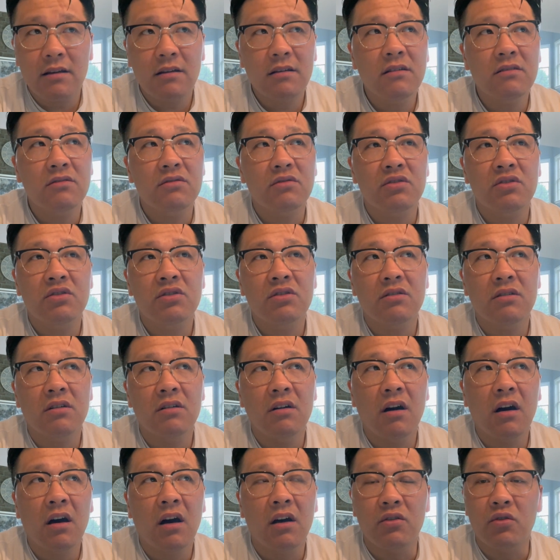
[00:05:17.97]
更适
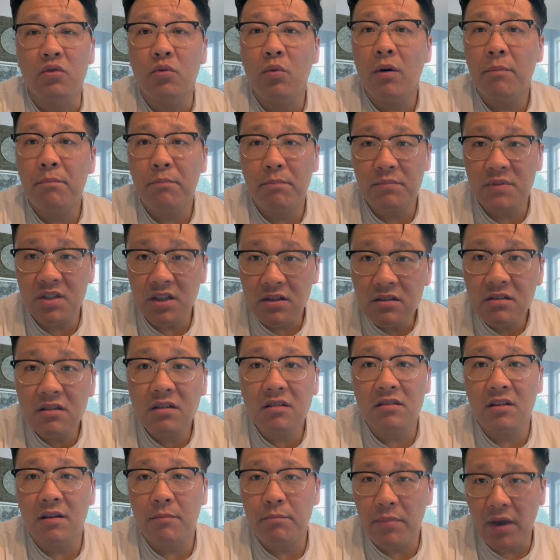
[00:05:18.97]
合很多真
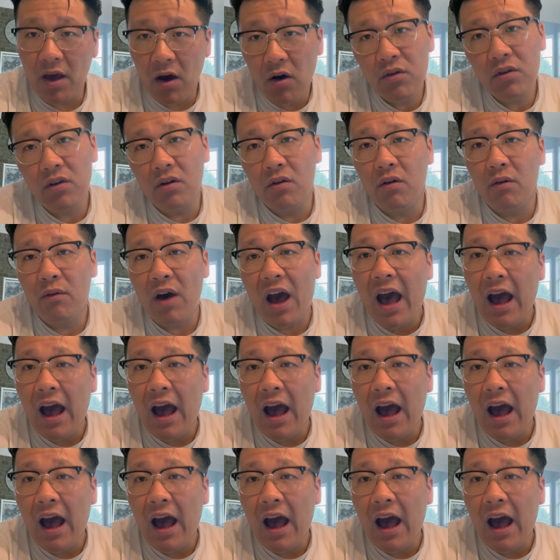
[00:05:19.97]
正的表友、